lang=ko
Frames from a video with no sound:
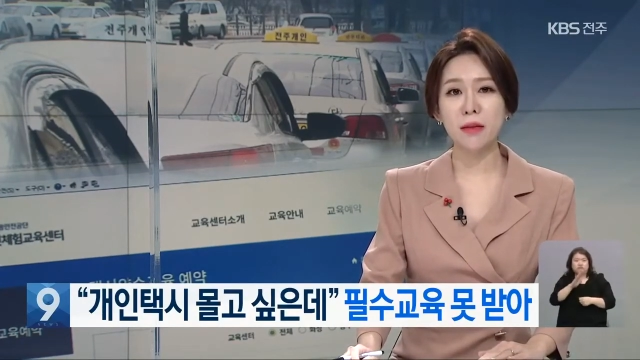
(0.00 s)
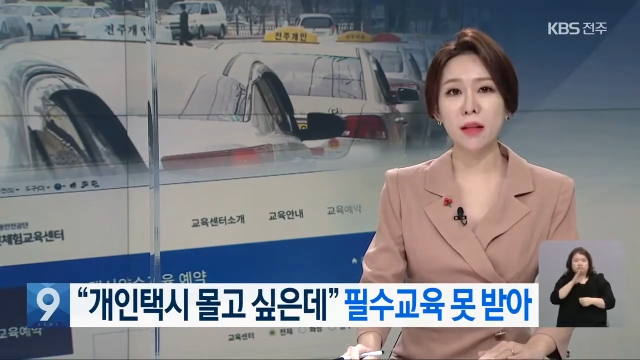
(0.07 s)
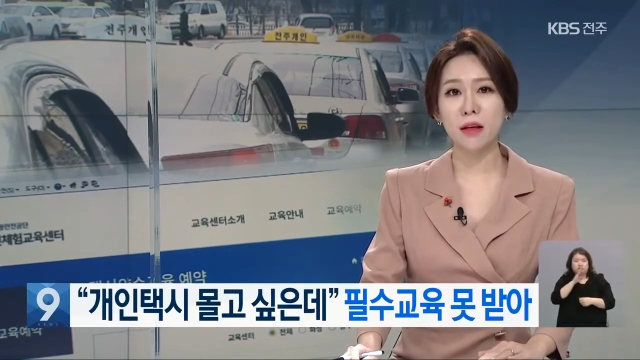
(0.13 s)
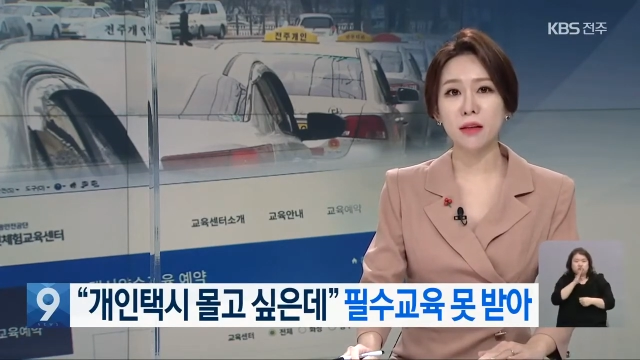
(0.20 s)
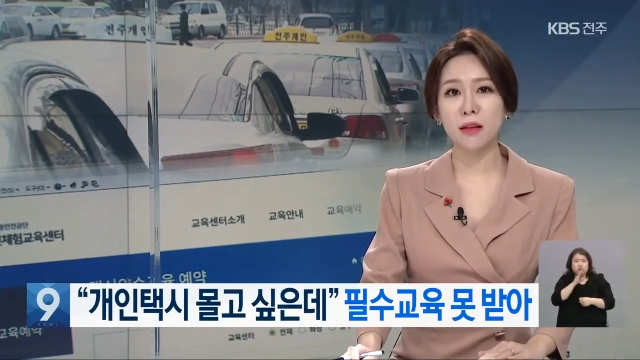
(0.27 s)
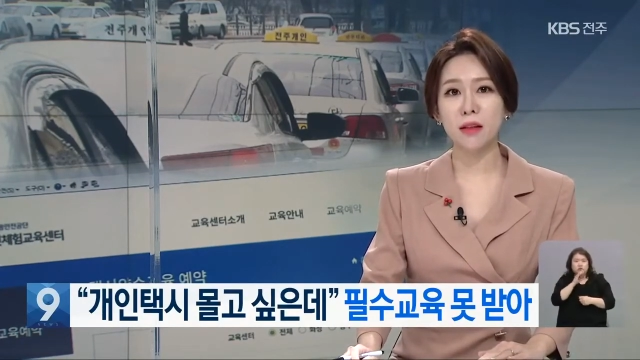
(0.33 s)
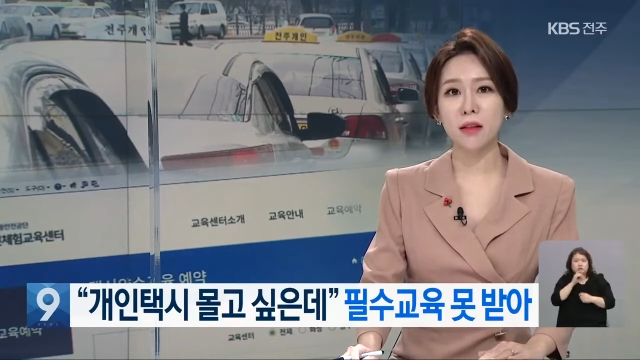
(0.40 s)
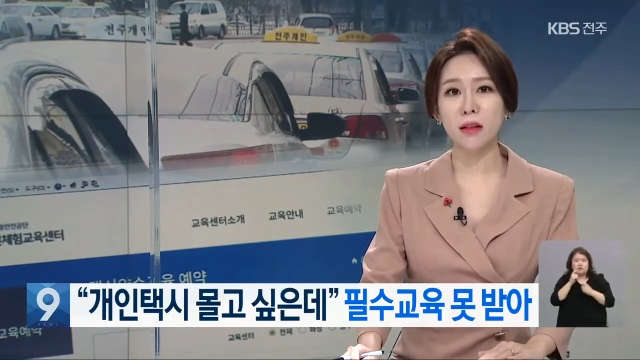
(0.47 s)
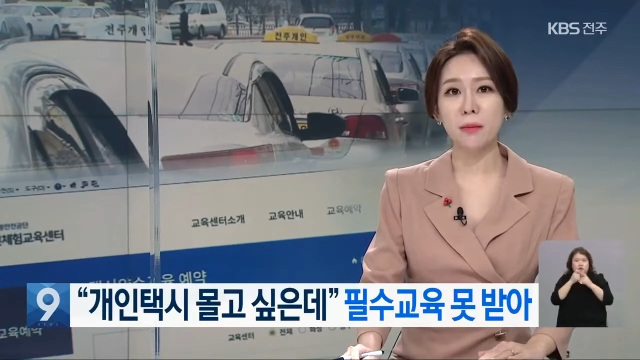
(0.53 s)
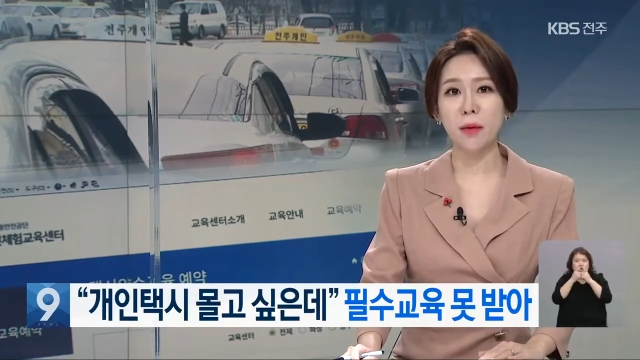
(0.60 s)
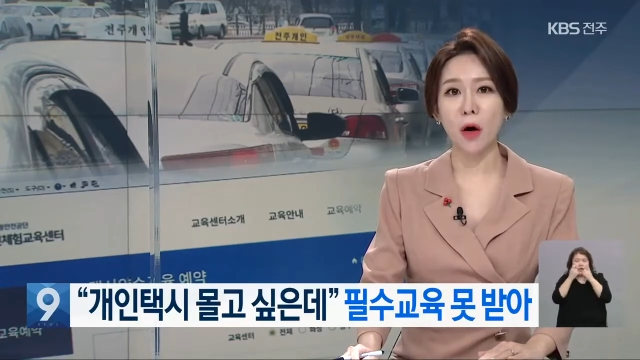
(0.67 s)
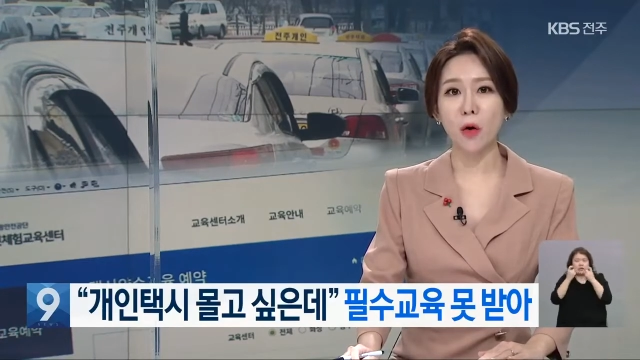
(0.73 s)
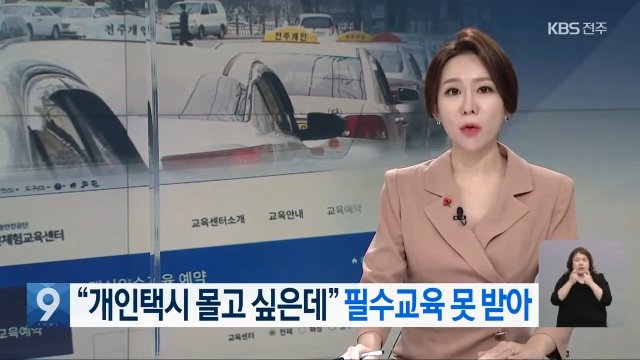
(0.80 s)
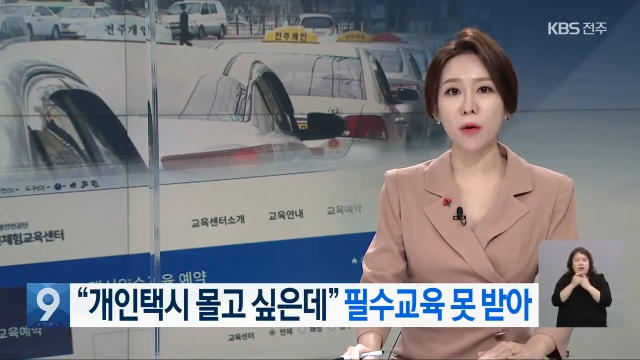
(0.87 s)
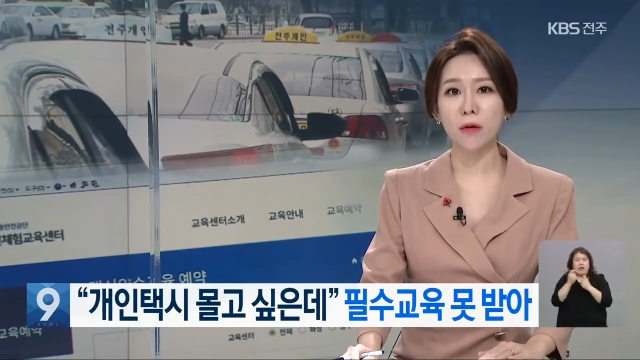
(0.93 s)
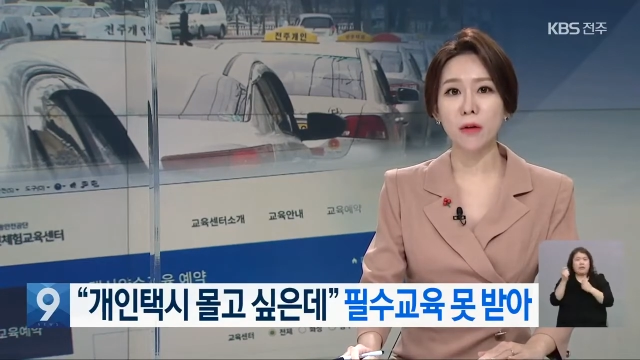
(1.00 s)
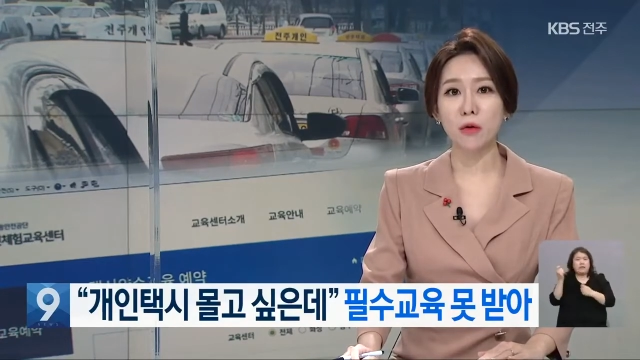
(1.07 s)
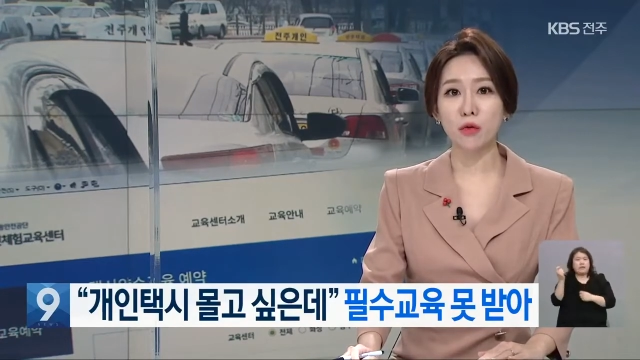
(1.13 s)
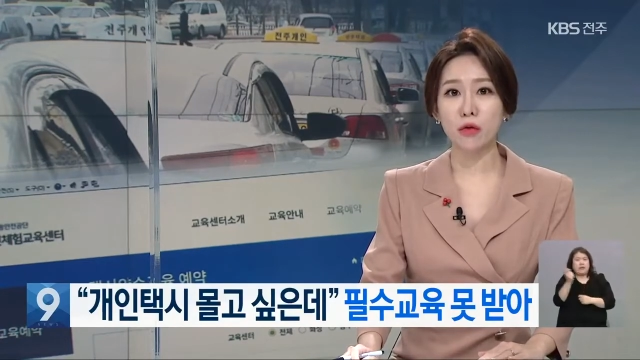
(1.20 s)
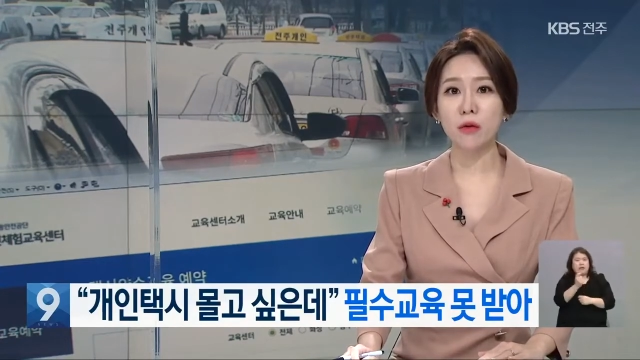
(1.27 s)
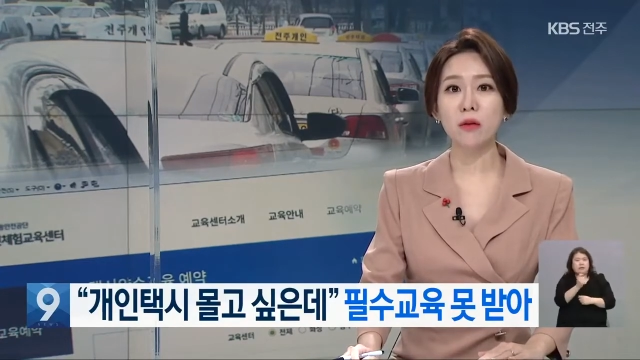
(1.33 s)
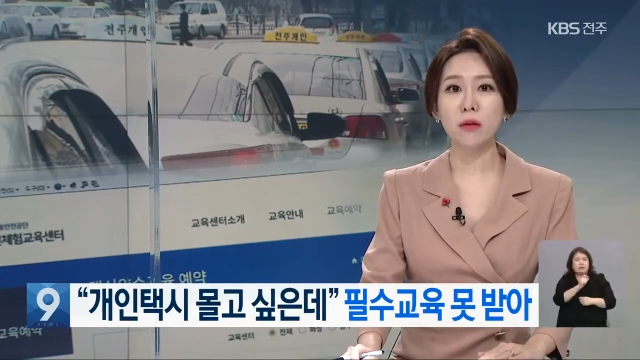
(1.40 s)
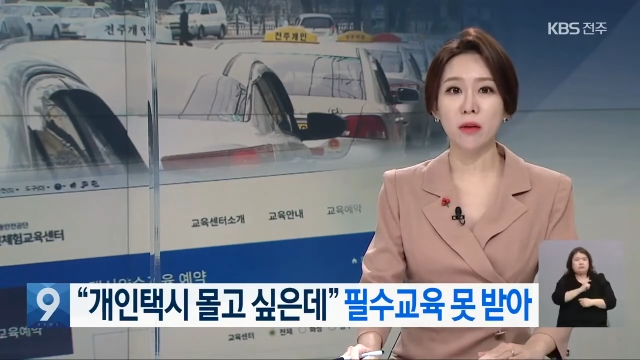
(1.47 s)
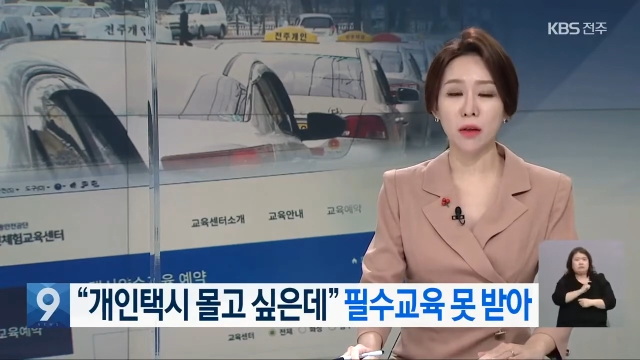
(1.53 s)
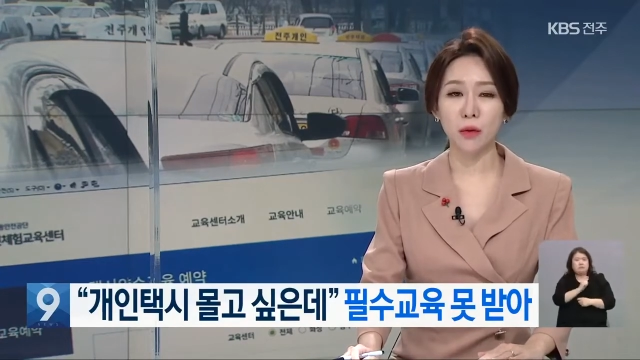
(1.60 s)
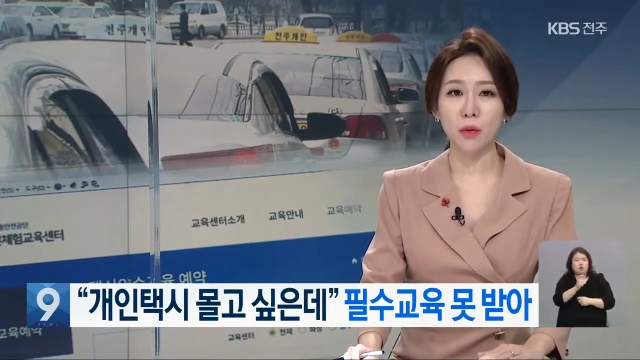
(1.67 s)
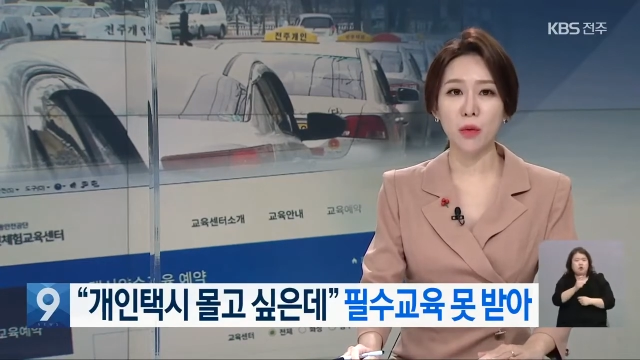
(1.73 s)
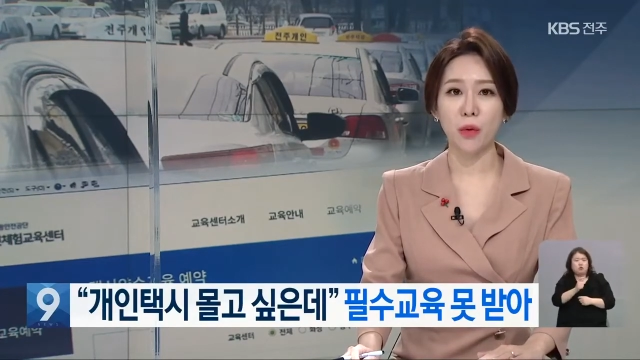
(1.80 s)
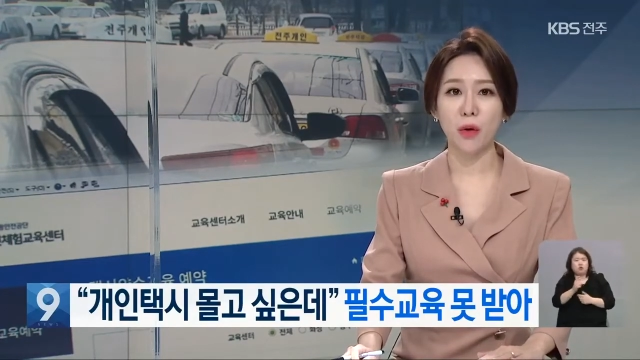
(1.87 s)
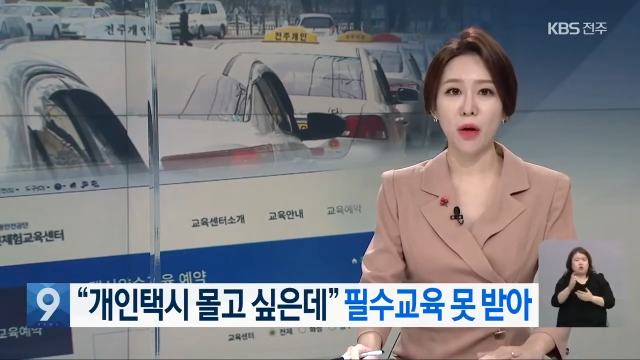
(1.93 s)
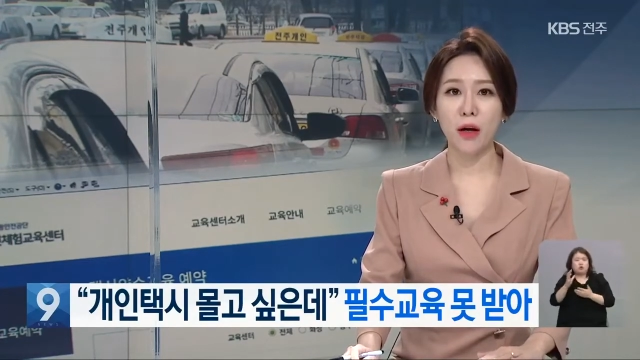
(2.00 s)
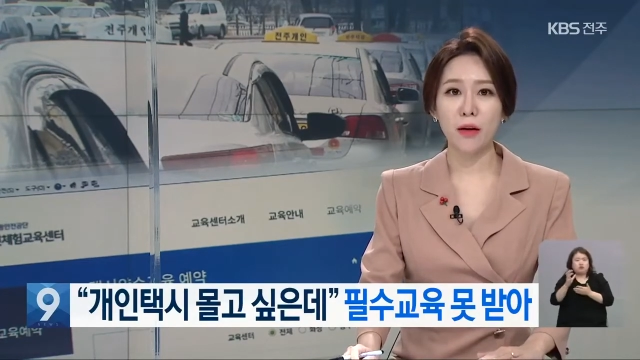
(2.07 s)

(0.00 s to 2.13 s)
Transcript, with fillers: 택시 면허를 취득해도